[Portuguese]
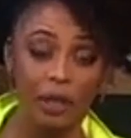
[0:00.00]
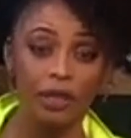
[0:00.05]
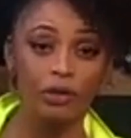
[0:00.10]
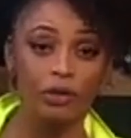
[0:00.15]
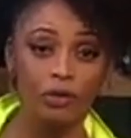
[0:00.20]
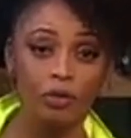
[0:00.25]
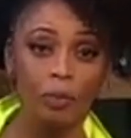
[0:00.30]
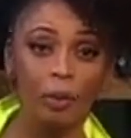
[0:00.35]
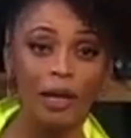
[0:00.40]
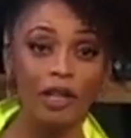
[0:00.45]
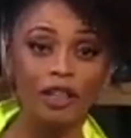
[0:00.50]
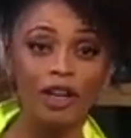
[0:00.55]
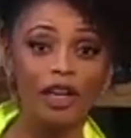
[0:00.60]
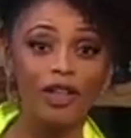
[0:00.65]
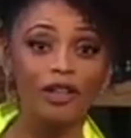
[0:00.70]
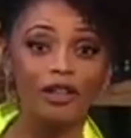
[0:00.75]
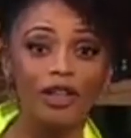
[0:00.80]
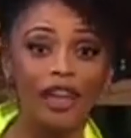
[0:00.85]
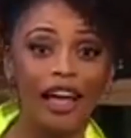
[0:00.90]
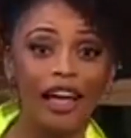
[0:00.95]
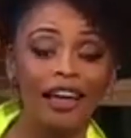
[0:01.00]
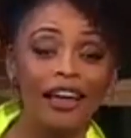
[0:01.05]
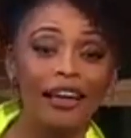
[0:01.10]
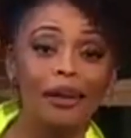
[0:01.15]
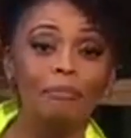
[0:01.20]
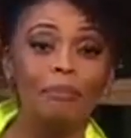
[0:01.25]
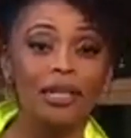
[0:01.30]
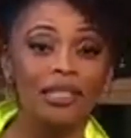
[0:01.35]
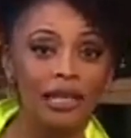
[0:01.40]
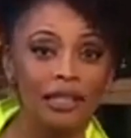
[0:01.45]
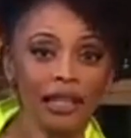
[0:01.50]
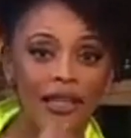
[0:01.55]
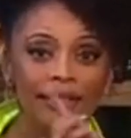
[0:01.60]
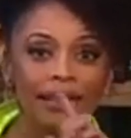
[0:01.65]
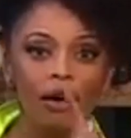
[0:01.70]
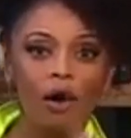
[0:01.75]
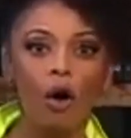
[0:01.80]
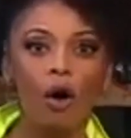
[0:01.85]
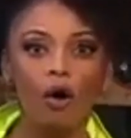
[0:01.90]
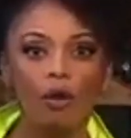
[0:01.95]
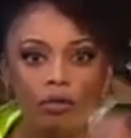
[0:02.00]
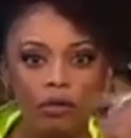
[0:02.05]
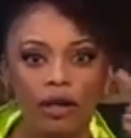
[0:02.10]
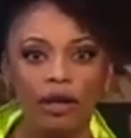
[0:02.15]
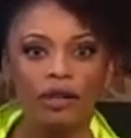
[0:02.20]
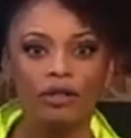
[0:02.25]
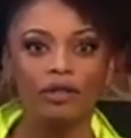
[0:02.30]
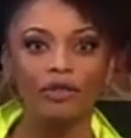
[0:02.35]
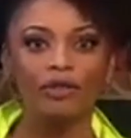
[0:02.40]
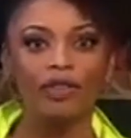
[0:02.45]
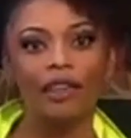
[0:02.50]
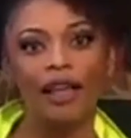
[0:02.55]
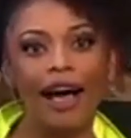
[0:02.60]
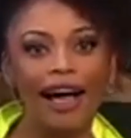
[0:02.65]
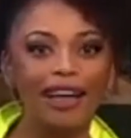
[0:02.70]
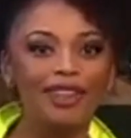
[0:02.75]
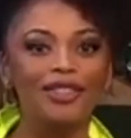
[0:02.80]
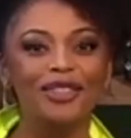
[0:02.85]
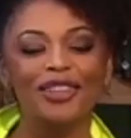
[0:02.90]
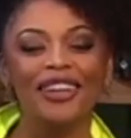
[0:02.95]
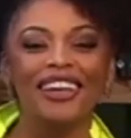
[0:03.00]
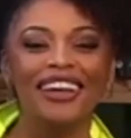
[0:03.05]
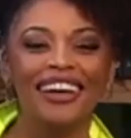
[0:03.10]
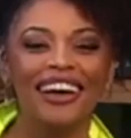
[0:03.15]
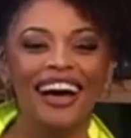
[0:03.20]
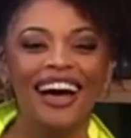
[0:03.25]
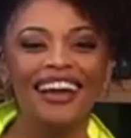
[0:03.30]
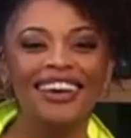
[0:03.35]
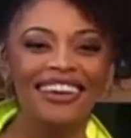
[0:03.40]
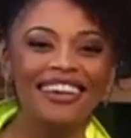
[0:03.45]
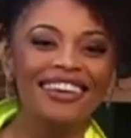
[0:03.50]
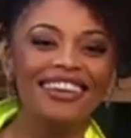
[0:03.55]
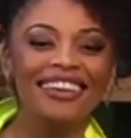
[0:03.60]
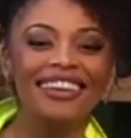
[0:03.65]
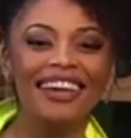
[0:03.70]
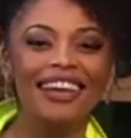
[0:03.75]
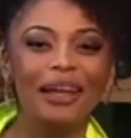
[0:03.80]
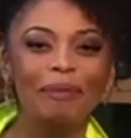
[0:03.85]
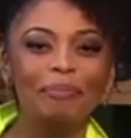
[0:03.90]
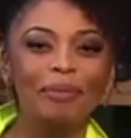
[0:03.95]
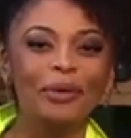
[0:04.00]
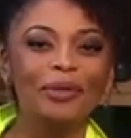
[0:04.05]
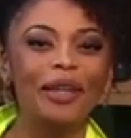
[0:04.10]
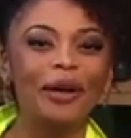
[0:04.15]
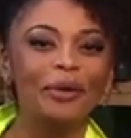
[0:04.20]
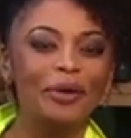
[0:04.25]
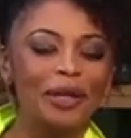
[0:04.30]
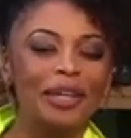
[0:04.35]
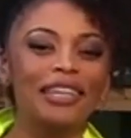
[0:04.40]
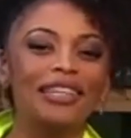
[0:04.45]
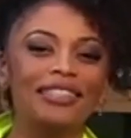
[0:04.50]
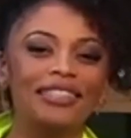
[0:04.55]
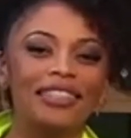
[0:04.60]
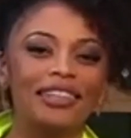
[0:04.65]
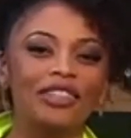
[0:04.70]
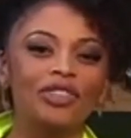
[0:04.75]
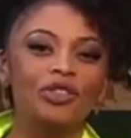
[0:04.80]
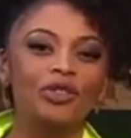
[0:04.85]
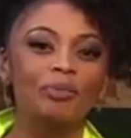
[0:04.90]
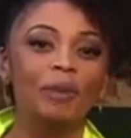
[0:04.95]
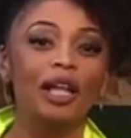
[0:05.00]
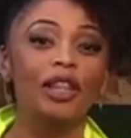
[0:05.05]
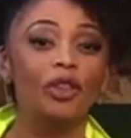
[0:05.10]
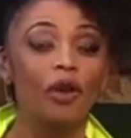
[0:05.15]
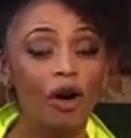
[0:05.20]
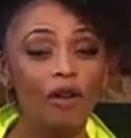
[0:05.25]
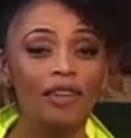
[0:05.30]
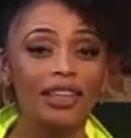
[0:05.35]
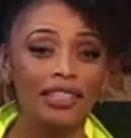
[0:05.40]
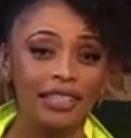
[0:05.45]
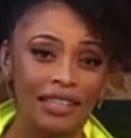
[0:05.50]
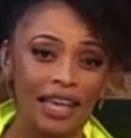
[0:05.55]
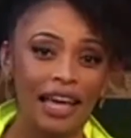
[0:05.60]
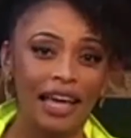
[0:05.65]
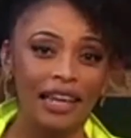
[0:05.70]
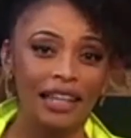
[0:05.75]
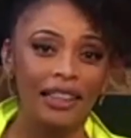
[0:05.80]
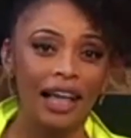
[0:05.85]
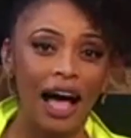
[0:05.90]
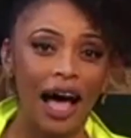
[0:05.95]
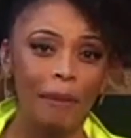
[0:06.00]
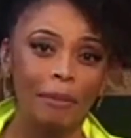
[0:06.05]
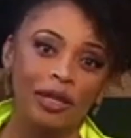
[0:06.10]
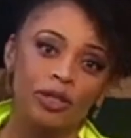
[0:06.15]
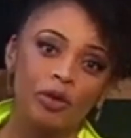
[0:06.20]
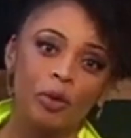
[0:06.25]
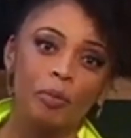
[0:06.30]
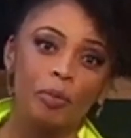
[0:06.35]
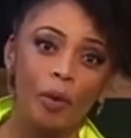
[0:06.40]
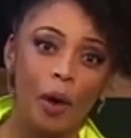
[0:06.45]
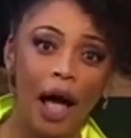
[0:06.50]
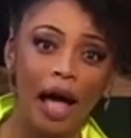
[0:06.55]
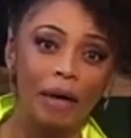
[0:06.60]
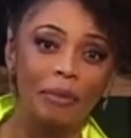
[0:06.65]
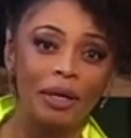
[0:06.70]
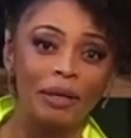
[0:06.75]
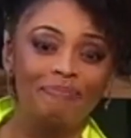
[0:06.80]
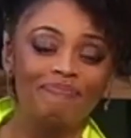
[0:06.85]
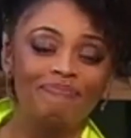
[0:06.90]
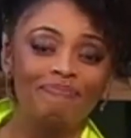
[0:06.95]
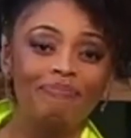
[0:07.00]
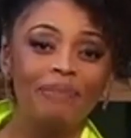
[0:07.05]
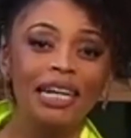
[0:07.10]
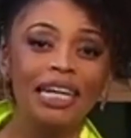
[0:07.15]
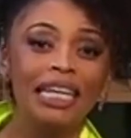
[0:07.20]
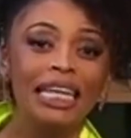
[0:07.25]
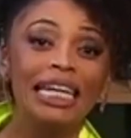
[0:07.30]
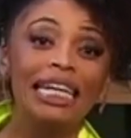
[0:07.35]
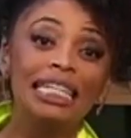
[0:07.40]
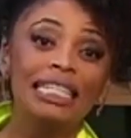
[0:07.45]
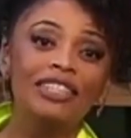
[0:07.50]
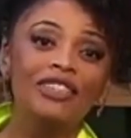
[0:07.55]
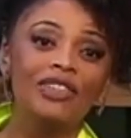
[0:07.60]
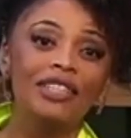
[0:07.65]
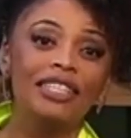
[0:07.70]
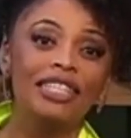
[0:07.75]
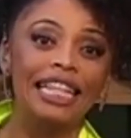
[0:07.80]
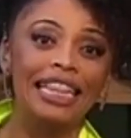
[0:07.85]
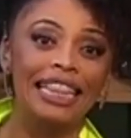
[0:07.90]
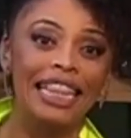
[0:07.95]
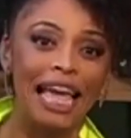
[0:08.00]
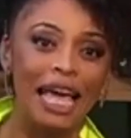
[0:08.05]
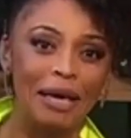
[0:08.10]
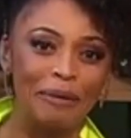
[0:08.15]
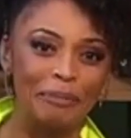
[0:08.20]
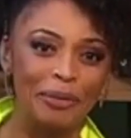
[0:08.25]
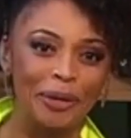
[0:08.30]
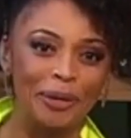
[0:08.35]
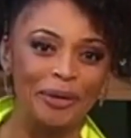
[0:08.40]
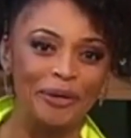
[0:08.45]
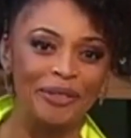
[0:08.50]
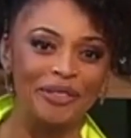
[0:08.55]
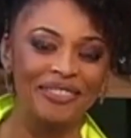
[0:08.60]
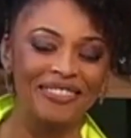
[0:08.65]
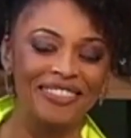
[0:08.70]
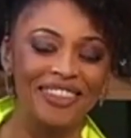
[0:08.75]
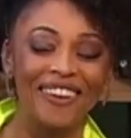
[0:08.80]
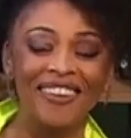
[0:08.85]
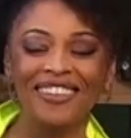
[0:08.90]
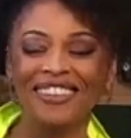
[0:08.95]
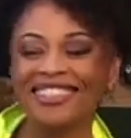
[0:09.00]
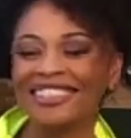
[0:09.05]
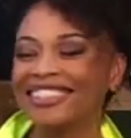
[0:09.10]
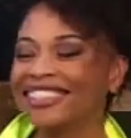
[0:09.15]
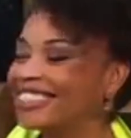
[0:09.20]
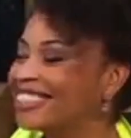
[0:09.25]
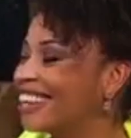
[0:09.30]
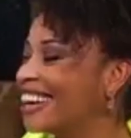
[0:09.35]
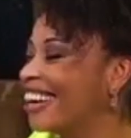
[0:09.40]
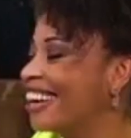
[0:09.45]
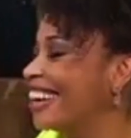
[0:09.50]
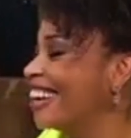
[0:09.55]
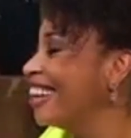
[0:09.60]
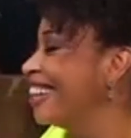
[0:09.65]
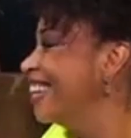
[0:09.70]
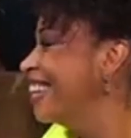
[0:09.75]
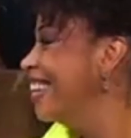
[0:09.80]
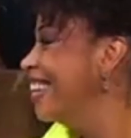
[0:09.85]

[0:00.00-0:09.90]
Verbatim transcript: um assunto para gente, né? Mas ainda tem outra novidade. A Lineker é protagonista de uma nova série da Amazon Prime, Manhãs de Setembro. Nossa,